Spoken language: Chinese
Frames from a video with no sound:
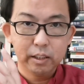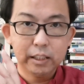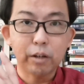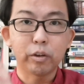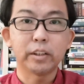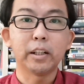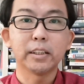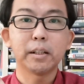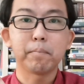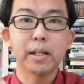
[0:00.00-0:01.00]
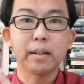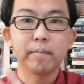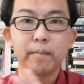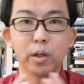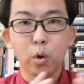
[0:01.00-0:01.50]
叫人得生命
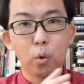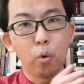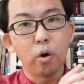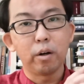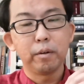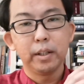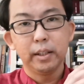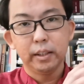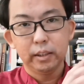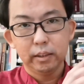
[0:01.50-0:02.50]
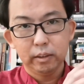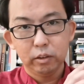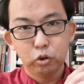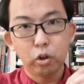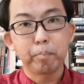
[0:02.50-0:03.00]
或
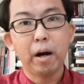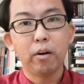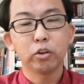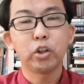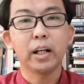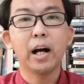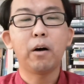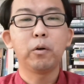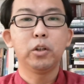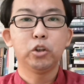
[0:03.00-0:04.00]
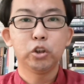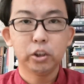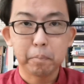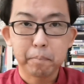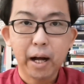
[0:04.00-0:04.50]
宣报宣告
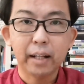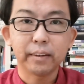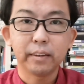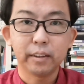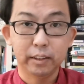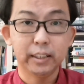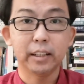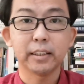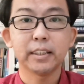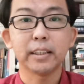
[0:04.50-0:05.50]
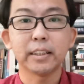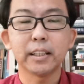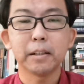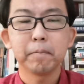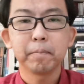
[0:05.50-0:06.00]
审判的这个信
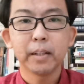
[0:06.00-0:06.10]
息。